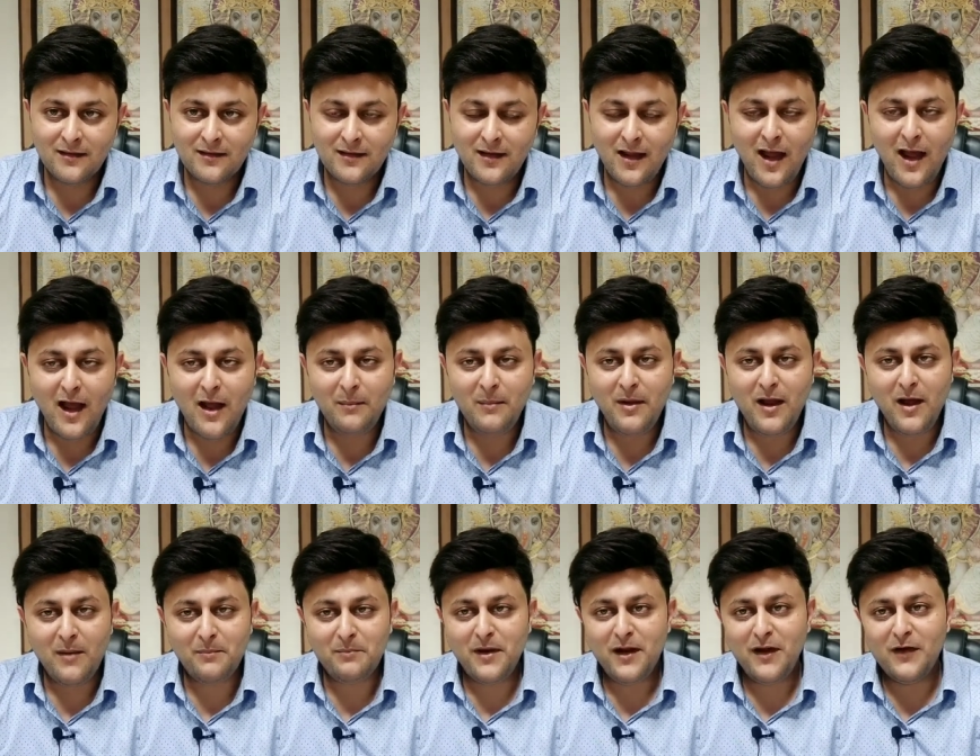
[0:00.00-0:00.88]
क्या हमें
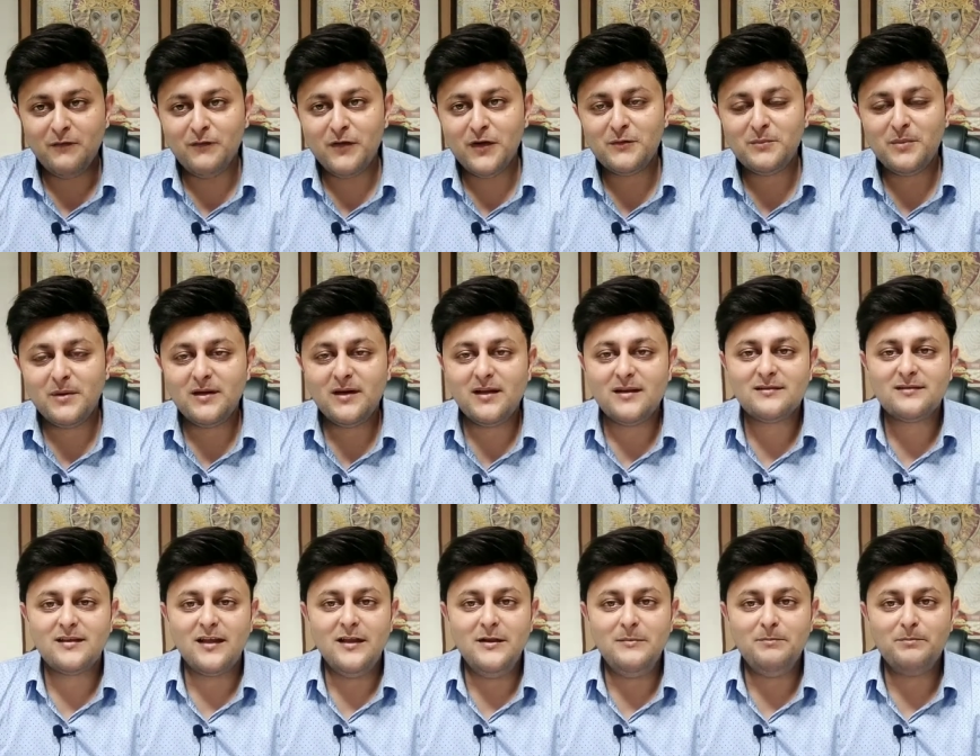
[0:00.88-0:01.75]
अपने इन्वेस्टमेंट का
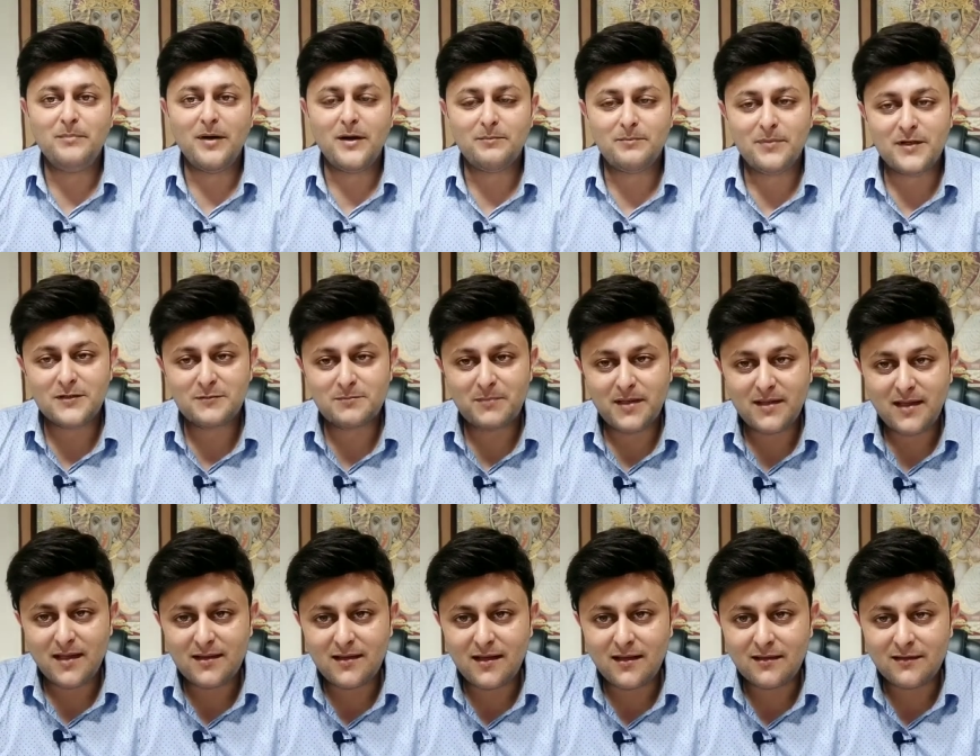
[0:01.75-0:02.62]
सही पर्पस
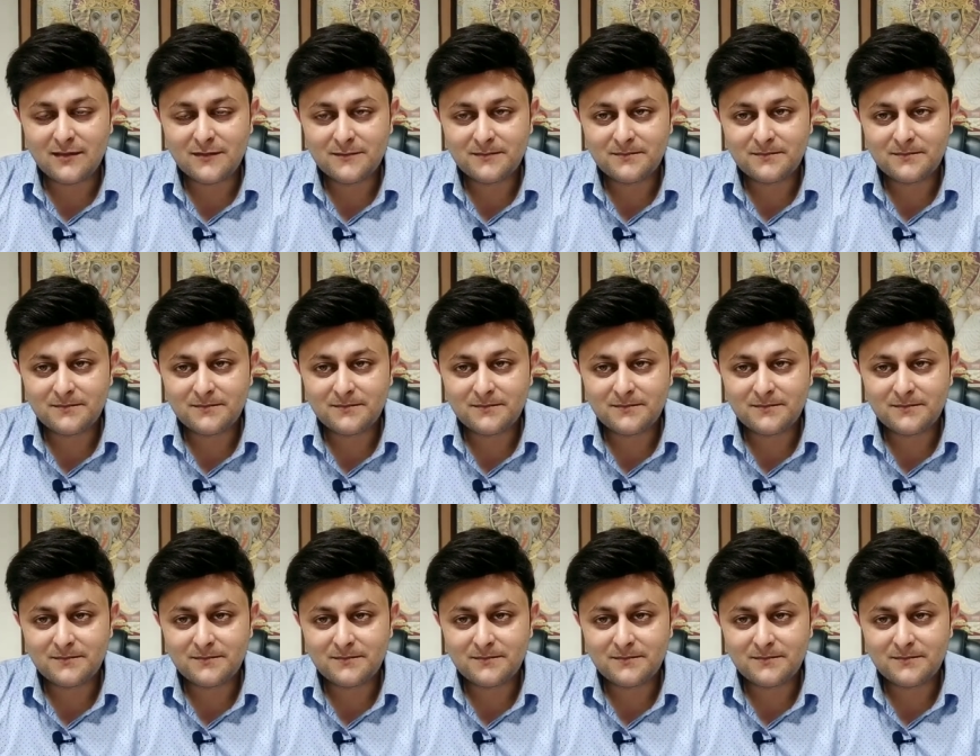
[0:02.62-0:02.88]
पता था